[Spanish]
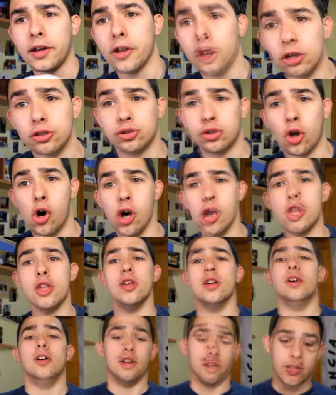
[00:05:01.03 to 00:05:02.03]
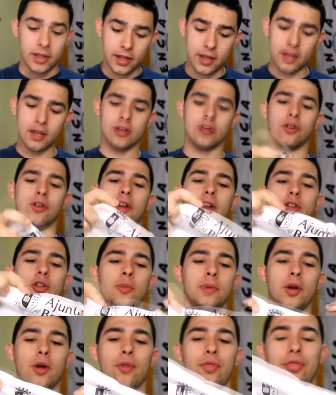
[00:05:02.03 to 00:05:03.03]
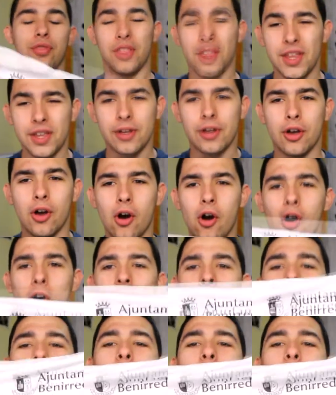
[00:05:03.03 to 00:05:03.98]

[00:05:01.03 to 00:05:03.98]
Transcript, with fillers: que yo estoy. Y con el número 5, el